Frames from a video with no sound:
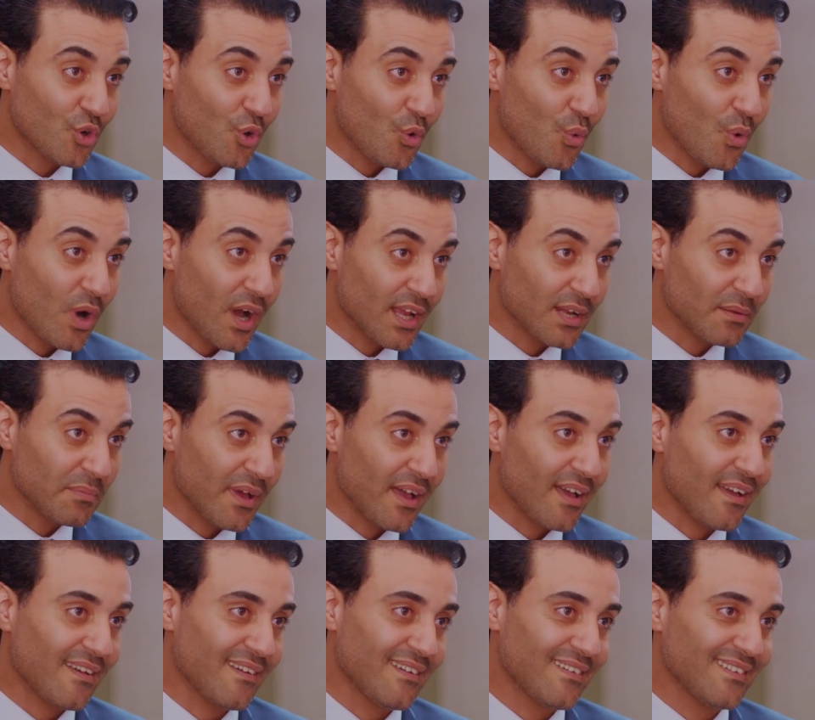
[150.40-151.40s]
جوه
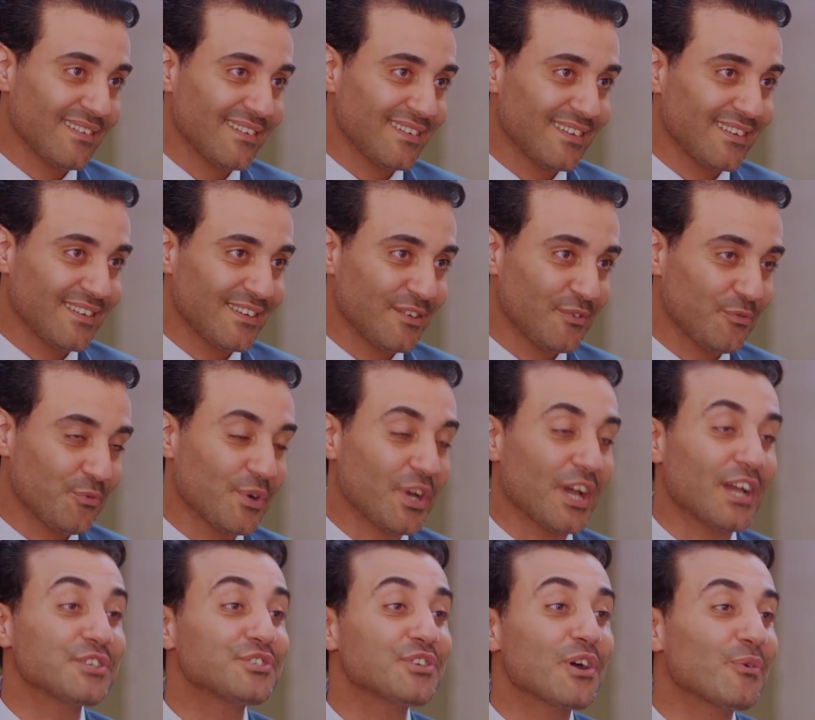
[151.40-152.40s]
قلبها
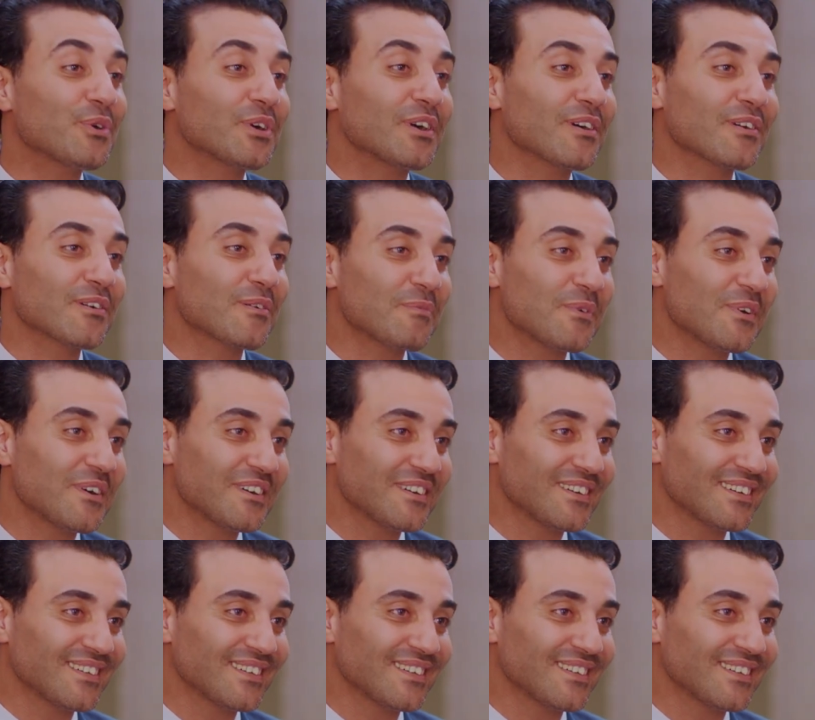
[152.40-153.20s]
ويعيشها ويجربها